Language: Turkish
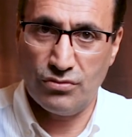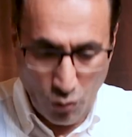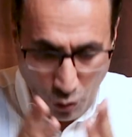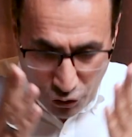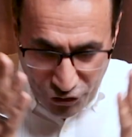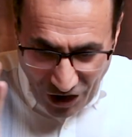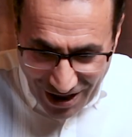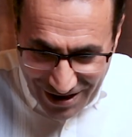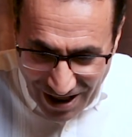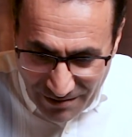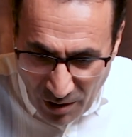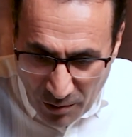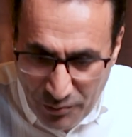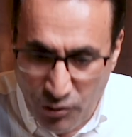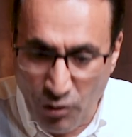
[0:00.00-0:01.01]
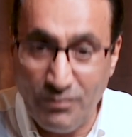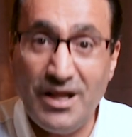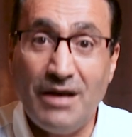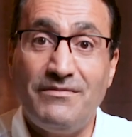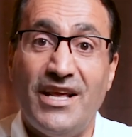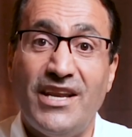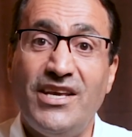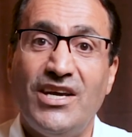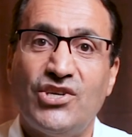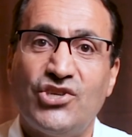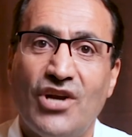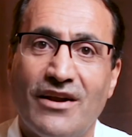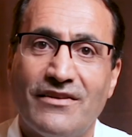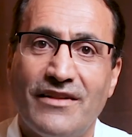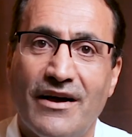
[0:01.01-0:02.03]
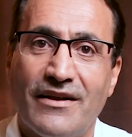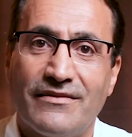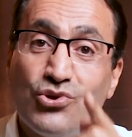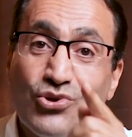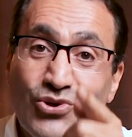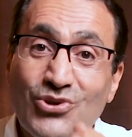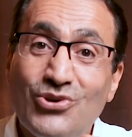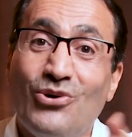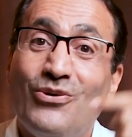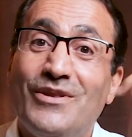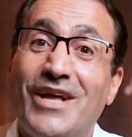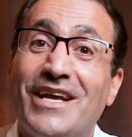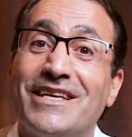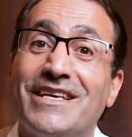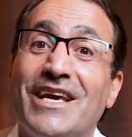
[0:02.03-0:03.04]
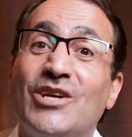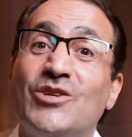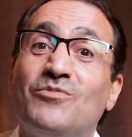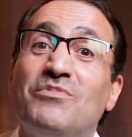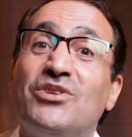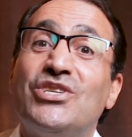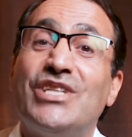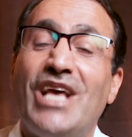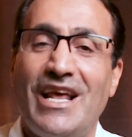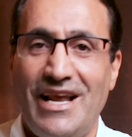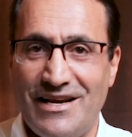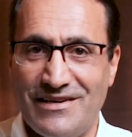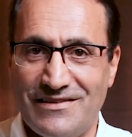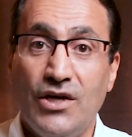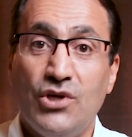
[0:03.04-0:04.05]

Odaklanma problemleri yaşarlar. Çünkü onlar geçmişteler.